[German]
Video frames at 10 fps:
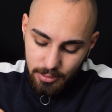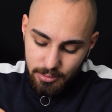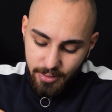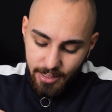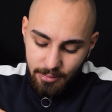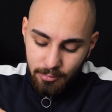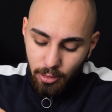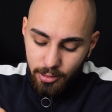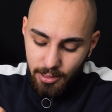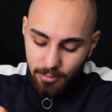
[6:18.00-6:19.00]
Deswegen,
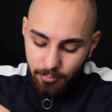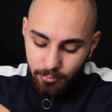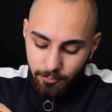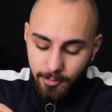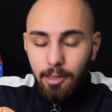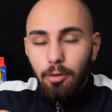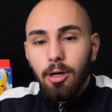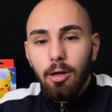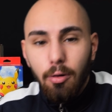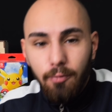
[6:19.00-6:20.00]
Leute, wenn ihr
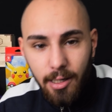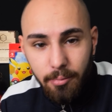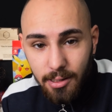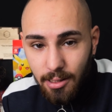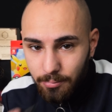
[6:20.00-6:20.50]
noch keinen Kopf angemacht